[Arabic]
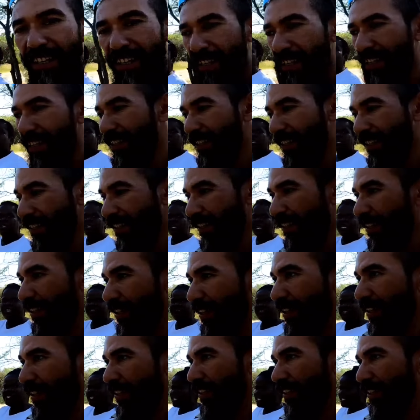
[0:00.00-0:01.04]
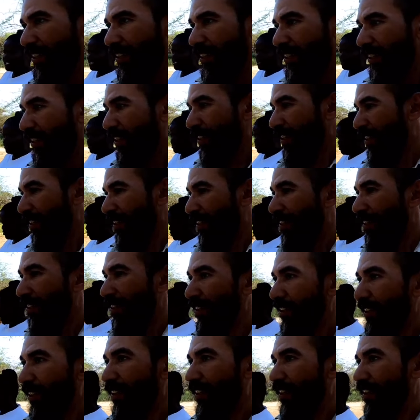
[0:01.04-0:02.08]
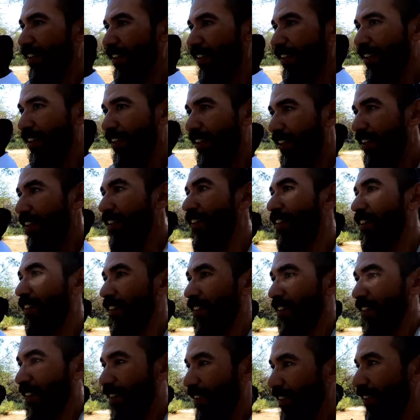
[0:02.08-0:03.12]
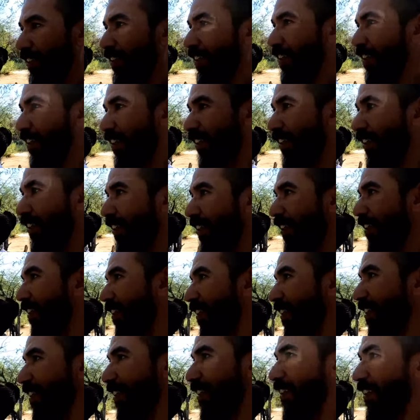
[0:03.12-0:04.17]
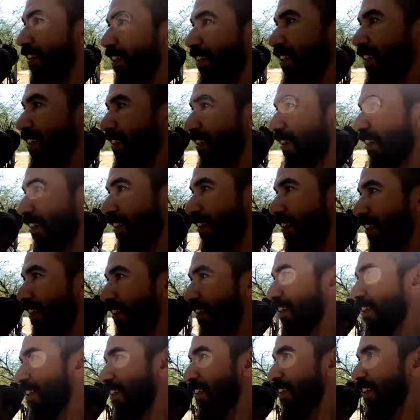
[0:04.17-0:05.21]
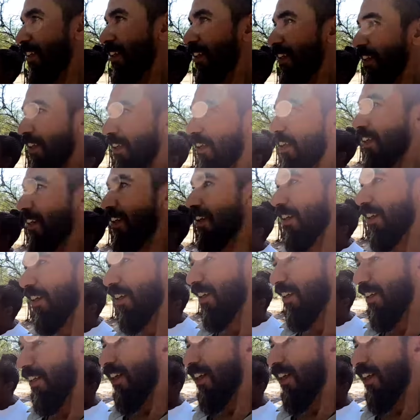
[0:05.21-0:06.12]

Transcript: picnic, day visiting, not overnighting. Oh. Camping, you can go through three kilometers away from here, one farm.